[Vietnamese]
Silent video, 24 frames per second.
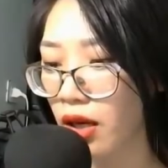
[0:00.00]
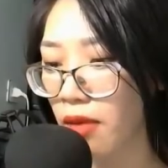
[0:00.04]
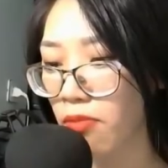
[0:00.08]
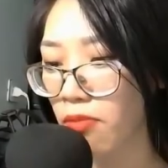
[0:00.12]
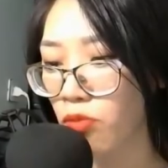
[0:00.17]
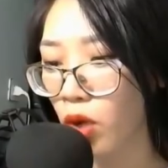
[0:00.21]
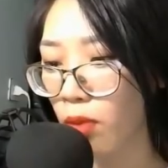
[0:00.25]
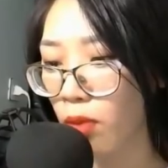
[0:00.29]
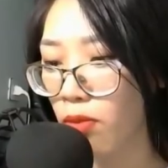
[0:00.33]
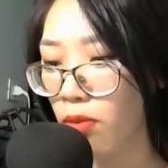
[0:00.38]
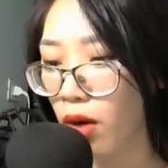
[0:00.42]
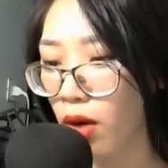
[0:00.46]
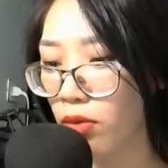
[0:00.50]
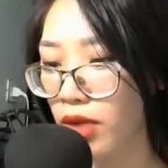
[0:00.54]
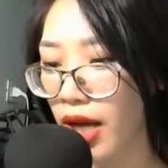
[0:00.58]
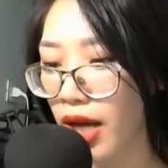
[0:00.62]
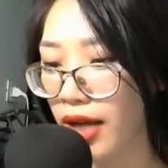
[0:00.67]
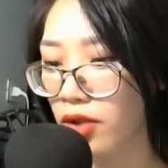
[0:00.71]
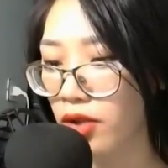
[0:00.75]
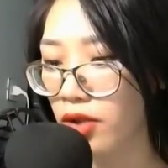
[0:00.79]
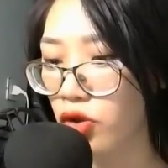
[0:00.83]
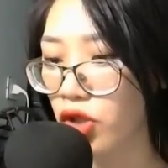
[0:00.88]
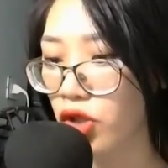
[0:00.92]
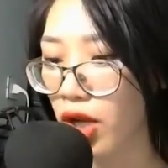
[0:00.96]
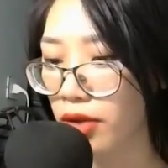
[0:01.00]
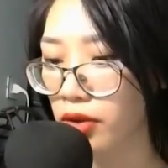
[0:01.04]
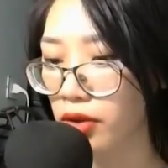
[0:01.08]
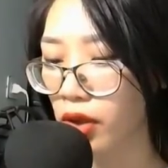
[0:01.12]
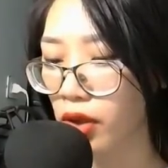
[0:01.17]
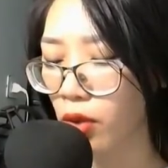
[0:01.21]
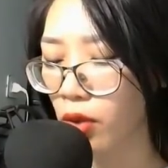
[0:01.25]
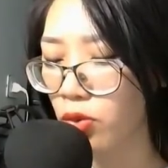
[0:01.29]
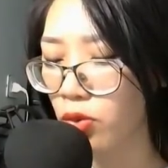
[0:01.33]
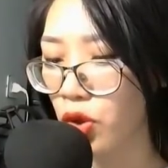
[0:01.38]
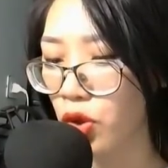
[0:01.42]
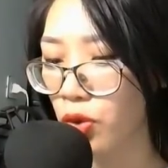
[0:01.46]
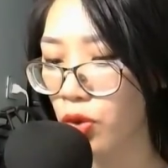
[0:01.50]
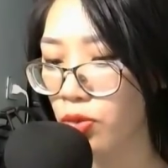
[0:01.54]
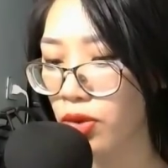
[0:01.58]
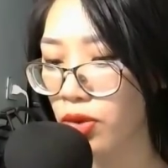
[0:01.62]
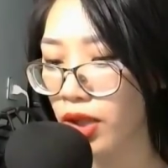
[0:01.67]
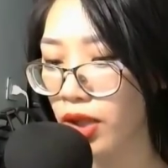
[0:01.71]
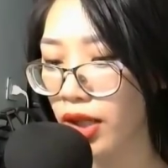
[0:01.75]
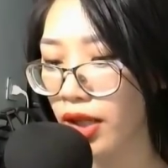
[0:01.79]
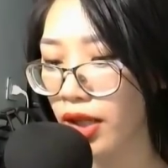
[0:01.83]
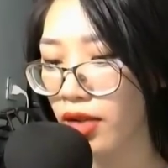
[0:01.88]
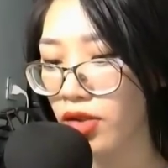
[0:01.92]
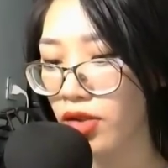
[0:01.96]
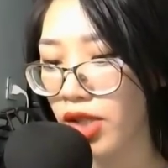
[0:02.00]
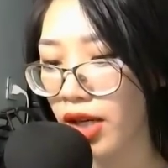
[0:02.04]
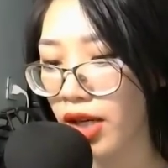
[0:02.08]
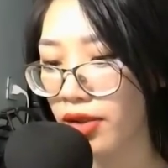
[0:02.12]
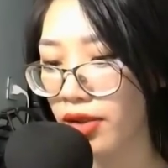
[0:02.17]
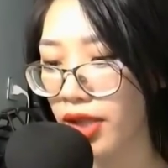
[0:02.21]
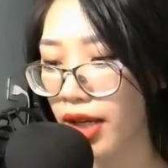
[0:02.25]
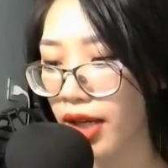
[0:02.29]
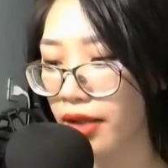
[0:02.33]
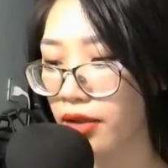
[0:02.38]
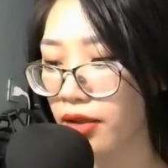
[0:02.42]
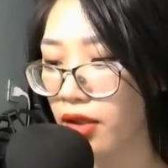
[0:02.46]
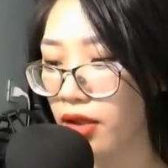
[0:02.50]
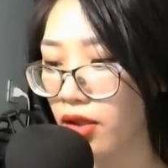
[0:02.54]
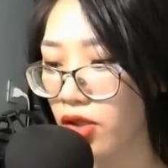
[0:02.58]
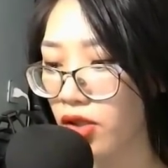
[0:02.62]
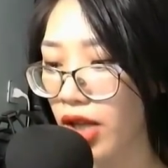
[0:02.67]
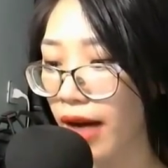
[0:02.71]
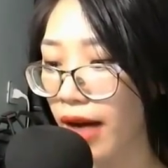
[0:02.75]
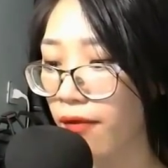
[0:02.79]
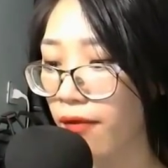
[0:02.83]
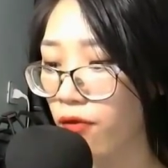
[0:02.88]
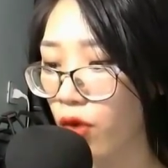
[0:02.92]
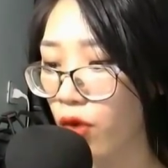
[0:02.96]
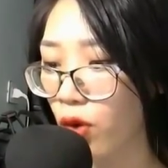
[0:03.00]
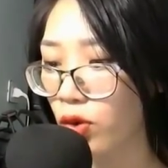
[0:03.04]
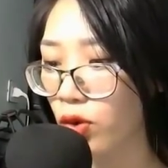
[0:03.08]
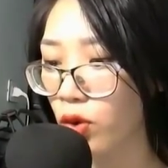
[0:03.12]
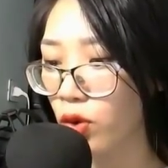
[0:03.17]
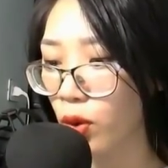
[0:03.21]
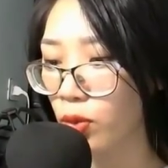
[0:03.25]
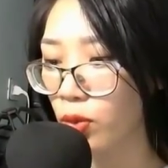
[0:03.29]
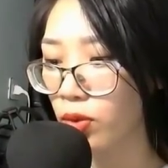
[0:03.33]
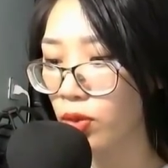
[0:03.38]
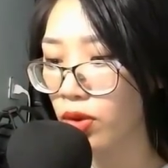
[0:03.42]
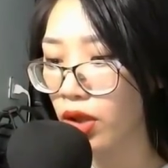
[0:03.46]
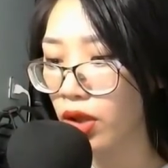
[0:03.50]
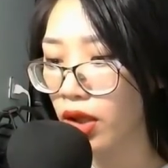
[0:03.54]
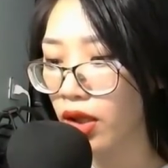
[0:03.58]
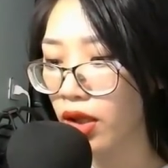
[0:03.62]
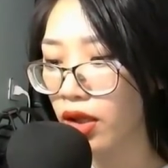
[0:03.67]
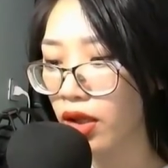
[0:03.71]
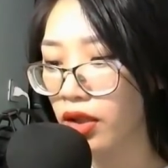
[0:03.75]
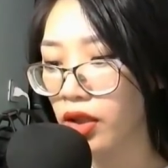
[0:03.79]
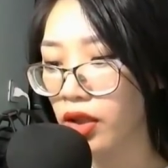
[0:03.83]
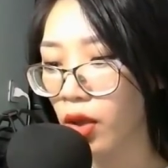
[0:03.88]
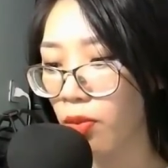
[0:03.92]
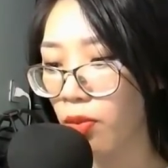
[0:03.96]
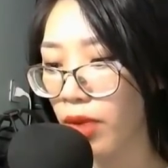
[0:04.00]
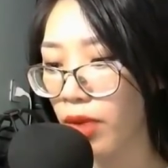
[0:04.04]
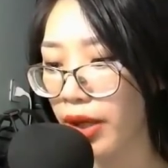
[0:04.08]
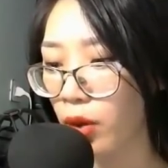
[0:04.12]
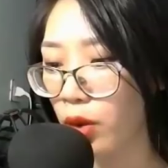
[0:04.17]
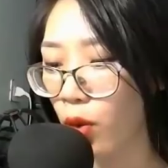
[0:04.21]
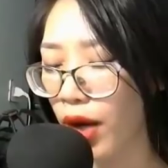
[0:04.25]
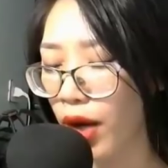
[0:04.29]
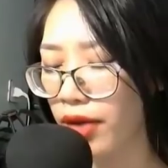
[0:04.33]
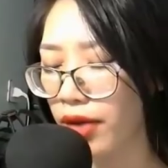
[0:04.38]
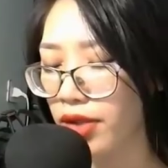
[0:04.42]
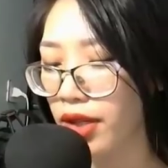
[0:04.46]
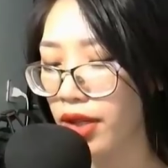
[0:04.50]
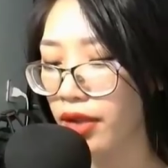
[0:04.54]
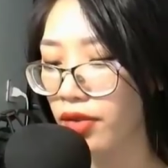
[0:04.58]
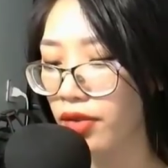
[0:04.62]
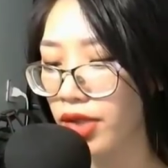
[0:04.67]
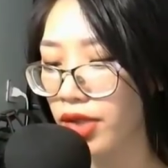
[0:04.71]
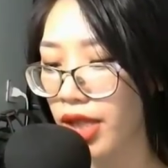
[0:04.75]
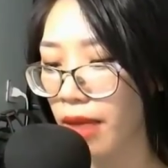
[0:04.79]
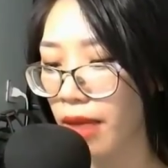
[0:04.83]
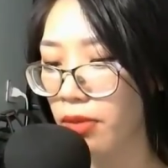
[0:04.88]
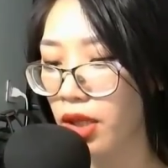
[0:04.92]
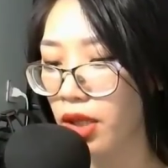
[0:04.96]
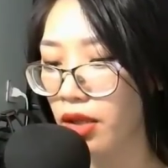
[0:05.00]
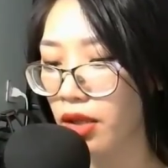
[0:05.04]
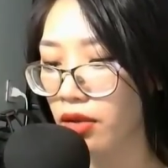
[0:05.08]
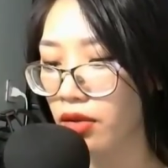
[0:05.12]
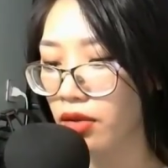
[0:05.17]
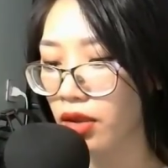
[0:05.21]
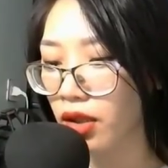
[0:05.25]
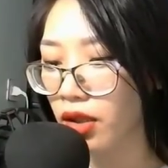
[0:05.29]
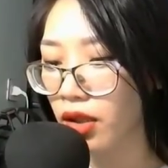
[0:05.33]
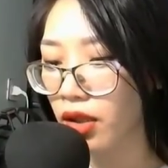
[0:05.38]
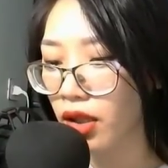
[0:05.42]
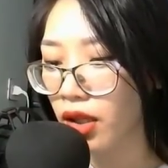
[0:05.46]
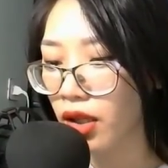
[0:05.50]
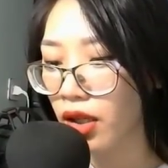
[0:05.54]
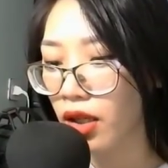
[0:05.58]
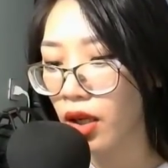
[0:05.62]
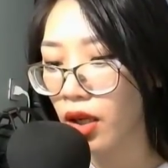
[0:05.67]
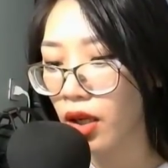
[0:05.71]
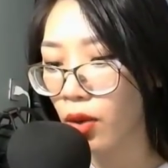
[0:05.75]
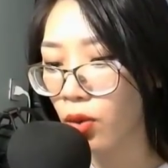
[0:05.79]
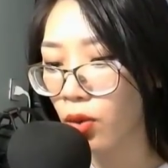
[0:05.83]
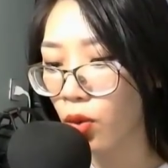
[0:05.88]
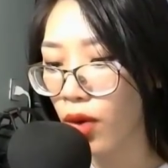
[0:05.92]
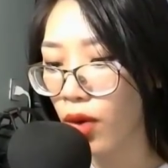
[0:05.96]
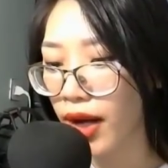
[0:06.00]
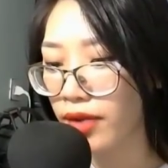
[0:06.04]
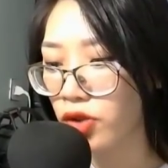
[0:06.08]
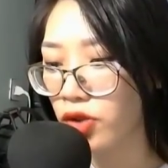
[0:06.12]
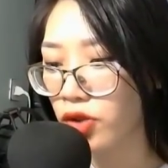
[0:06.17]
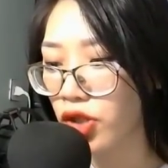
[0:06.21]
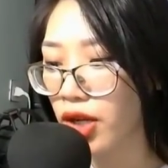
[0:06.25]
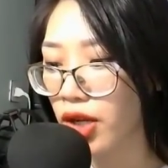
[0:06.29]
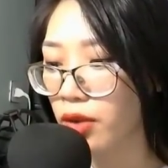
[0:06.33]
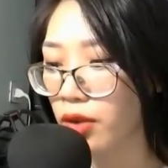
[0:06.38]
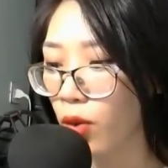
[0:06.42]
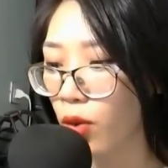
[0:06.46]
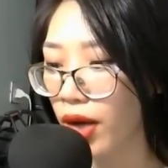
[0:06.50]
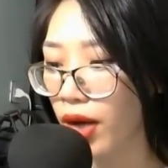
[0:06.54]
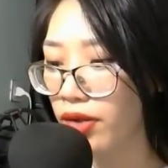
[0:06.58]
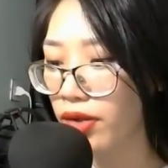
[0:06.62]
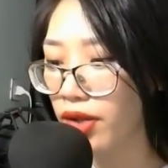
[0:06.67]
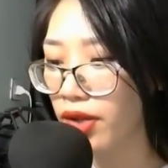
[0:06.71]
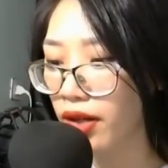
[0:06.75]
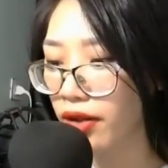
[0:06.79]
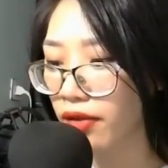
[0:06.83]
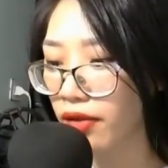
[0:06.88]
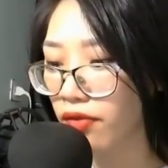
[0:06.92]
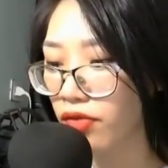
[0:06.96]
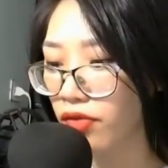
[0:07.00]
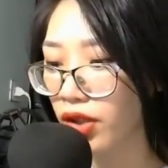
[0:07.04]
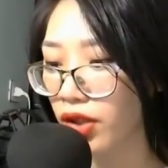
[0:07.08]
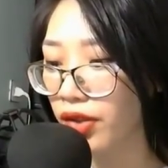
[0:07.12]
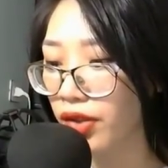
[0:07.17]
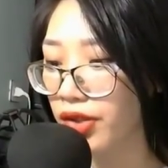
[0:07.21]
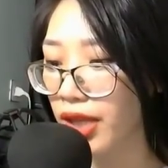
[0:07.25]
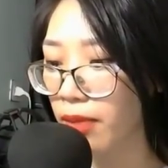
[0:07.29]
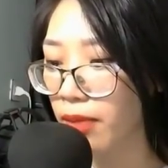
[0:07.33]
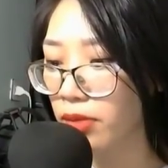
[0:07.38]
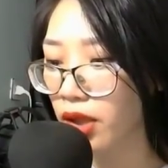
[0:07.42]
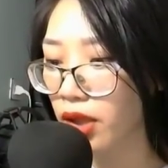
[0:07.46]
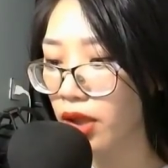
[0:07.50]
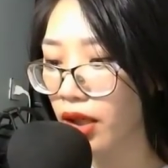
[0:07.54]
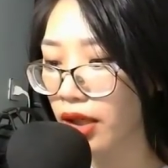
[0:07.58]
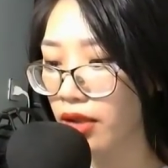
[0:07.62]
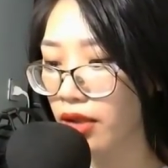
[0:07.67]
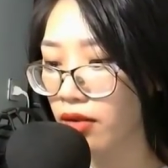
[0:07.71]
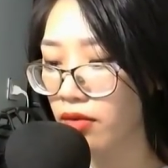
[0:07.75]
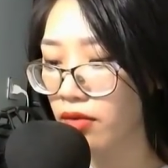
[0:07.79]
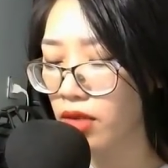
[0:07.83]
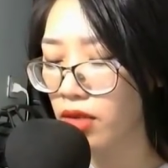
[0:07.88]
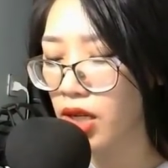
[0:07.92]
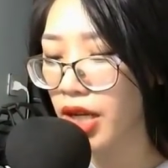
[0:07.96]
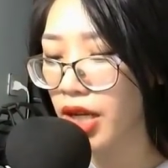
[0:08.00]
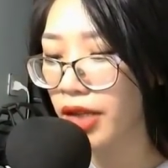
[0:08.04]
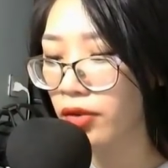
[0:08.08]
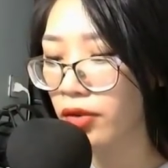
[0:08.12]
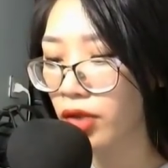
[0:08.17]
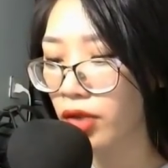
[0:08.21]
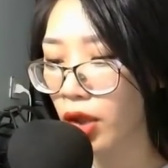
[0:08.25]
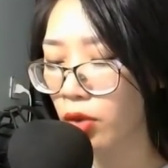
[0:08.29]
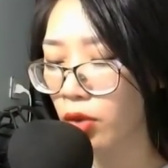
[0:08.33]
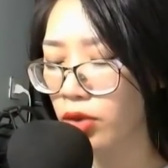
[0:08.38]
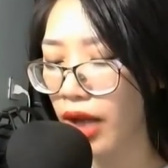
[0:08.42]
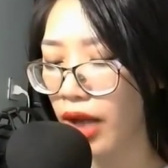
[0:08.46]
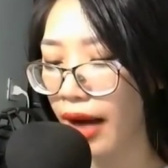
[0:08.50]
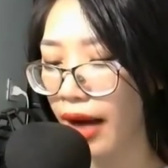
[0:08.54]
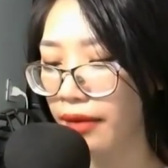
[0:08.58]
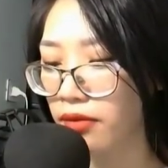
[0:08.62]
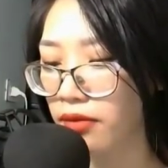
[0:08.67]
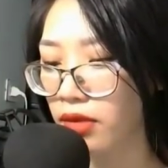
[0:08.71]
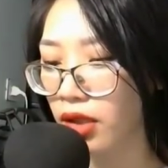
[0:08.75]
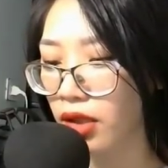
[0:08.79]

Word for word: Một bóng đen trên không trung, dị nhiên cứng rắn vô cùng, không bị quan nhận chém đứt. Hồng quang trên quan nhận vừa chém tới, liền tiêu tán.